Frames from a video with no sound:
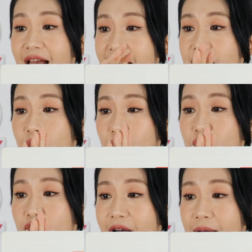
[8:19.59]
还有
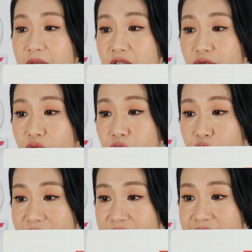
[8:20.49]
预防皮肤
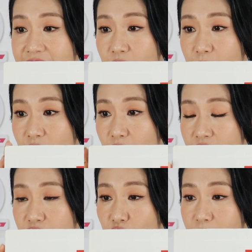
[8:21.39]
损伤呢，我们有
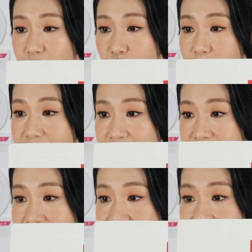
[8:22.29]
各种，比如说迷
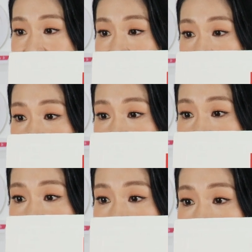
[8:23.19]
迭香啊、薰
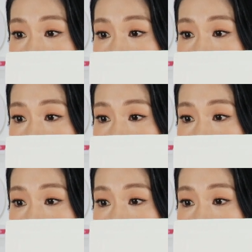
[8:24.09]
衣草